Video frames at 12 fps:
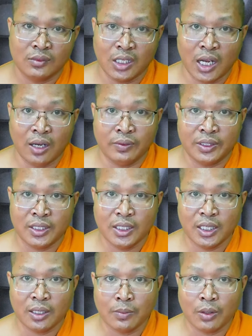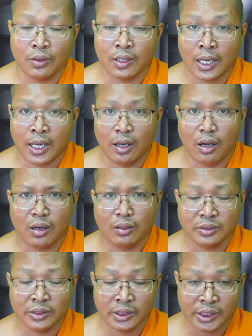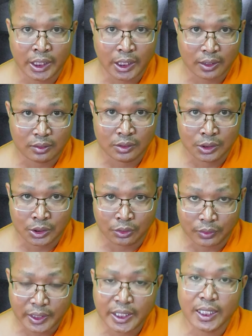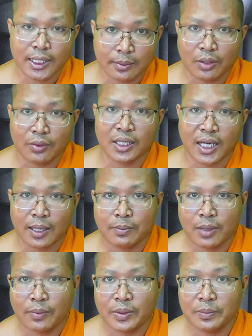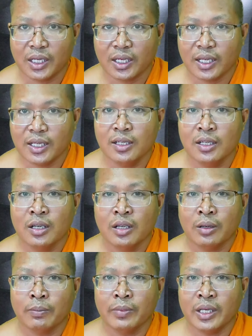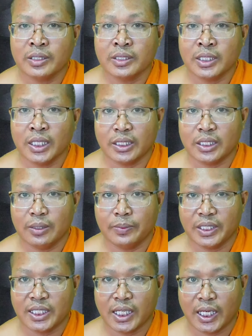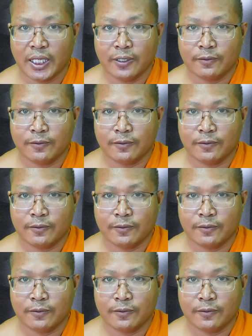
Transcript: a và chia đằng mô rồi nã chia chồi ria đằng mô rồi nã mò vì miền ấy miền chia và chạy